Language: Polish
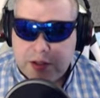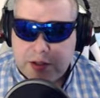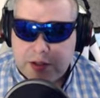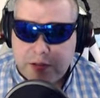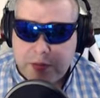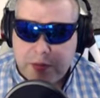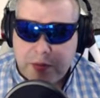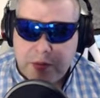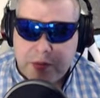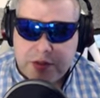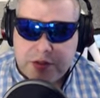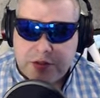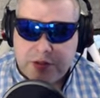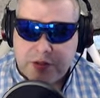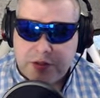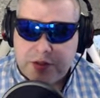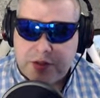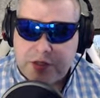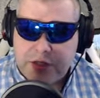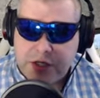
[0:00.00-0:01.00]
Że po prostu
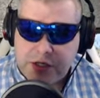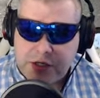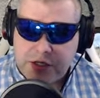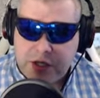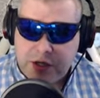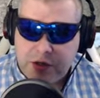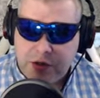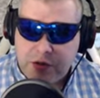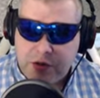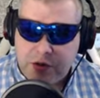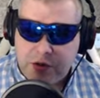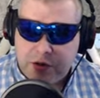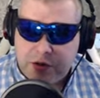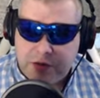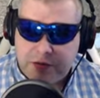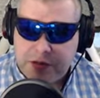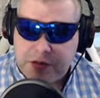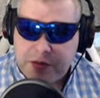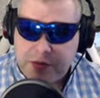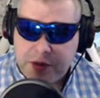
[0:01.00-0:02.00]
z szerszego łuku to
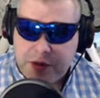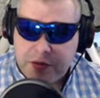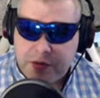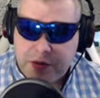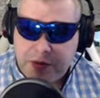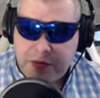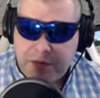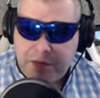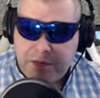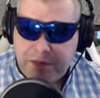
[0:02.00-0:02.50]
weźmiemy.